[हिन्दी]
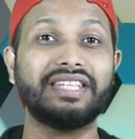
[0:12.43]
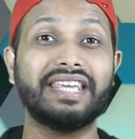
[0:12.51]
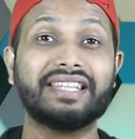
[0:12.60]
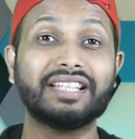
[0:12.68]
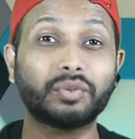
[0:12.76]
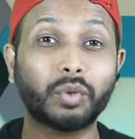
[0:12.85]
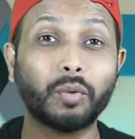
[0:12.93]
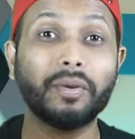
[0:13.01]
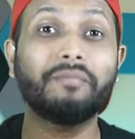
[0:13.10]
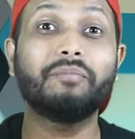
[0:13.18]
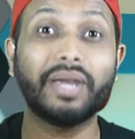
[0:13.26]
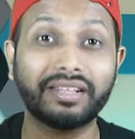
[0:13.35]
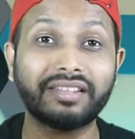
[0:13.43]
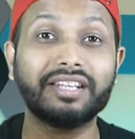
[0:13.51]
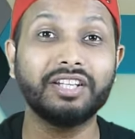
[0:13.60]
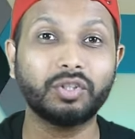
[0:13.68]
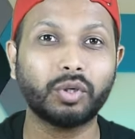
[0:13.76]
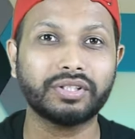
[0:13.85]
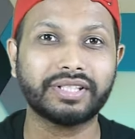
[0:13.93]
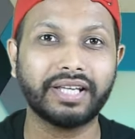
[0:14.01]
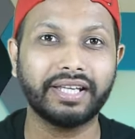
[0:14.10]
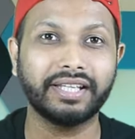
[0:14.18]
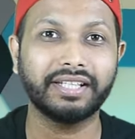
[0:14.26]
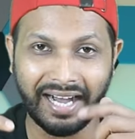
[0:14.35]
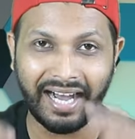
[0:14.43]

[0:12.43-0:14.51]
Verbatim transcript: ये था दोनों में बेहतरीन कौन सा है